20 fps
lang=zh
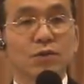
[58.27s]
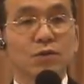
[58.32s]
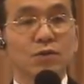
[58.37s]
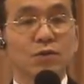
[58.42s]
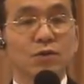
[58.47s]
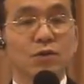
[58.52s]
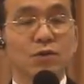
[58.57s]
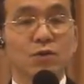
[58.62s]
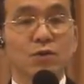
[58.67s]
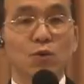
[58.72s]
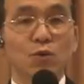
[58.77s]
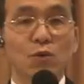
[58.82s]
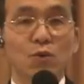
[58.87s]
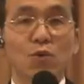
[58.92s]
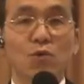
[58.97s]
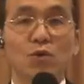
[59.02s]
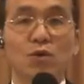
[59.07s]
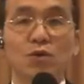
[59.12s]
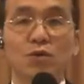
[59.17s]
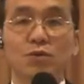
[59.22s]
就是
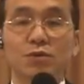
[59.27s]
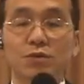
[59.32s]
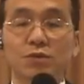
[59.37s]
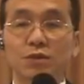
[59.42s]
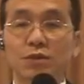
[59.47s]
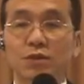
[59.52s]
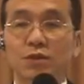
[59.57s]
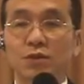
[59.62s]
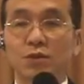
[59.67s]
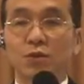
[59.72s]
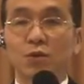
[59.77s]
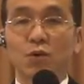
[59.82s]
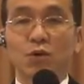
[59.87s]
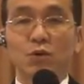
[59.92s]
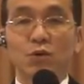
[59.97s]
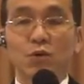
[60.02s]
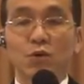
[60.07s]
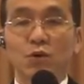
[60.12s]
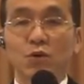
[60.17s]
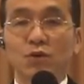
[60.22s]
中国驻多
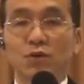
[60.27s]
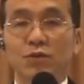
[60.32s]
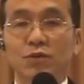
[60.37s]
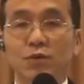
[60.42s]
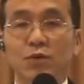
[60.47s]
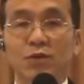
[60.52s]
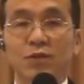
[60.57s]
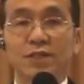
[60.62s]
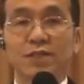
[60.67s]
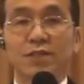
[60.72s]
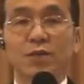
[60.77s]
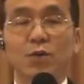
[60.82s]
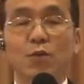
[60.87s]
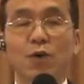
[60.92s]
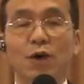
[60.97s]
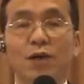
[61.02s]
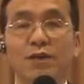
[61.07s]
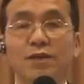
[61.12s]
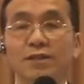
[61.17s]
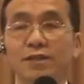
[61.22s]
伦多总领事
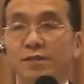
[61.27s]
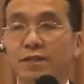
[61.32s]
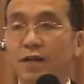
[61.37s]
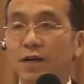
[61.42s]
馆